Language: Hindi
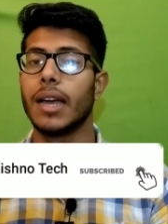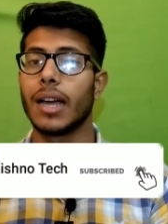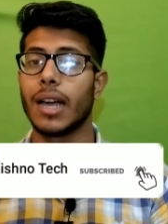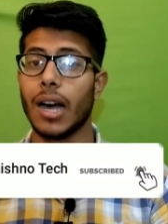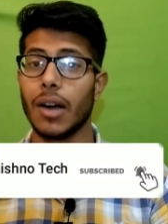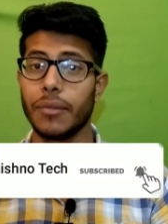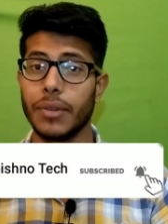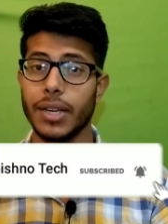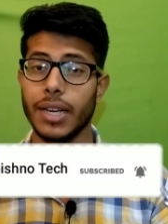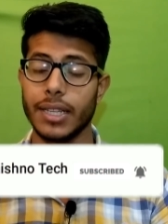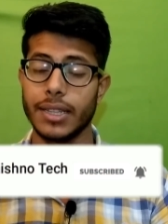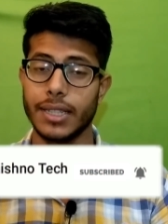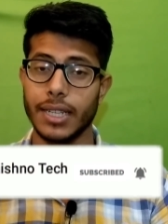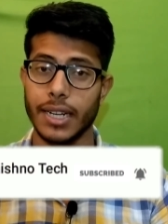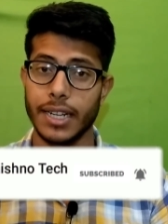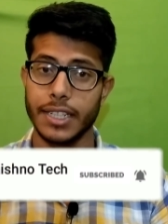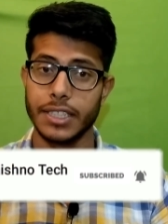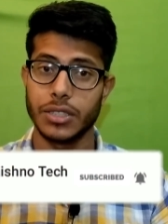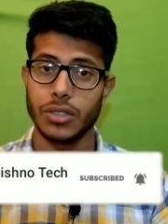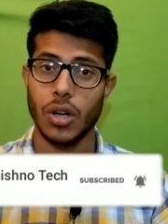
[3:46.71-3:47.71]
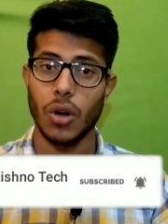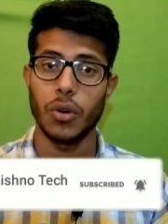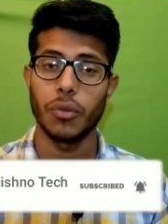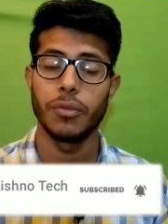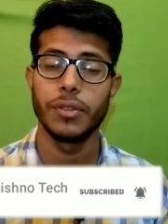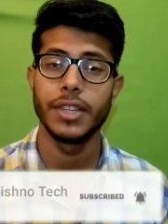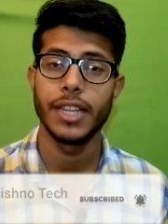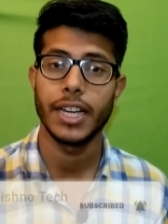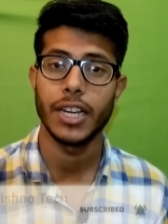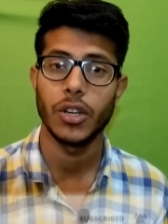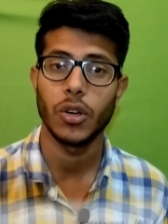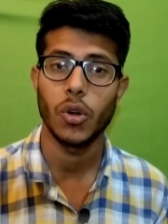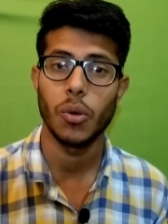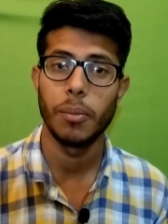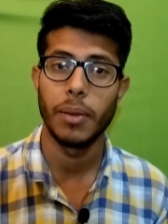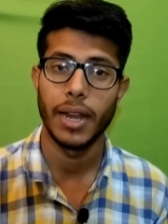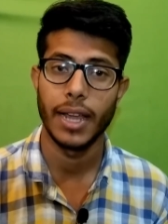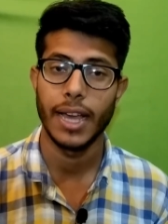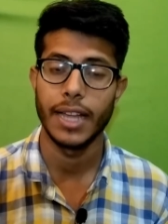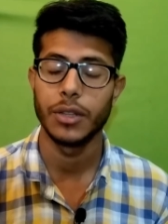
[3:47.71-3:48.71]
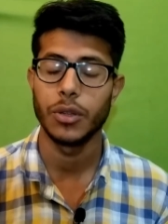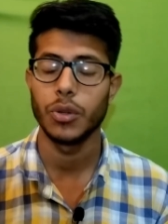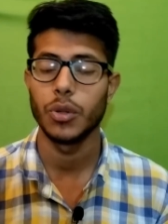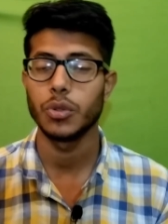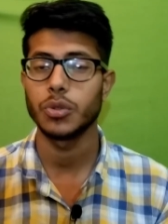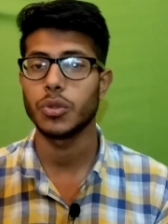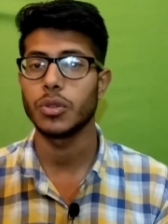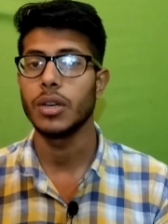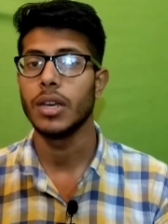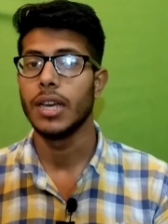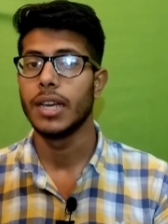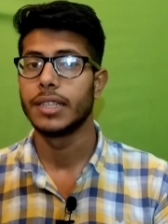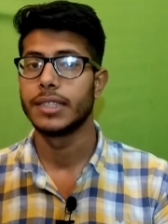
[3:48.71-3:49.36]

काफ़ी हद तक डिस्काउंट भी देखने को मिलेगा तो दोस्तों